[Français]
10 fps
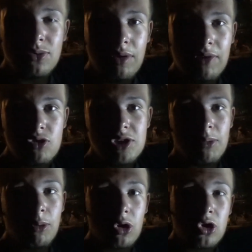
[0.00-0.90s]
son œil, il va tout
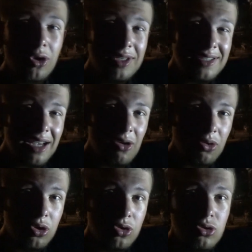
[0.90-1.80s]
simplement coller sa
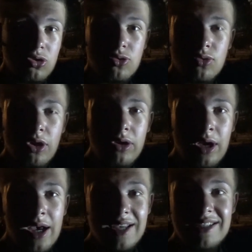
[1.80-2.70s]
langue sur son œil
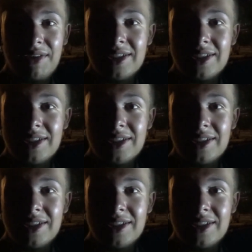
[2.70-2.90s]
et ça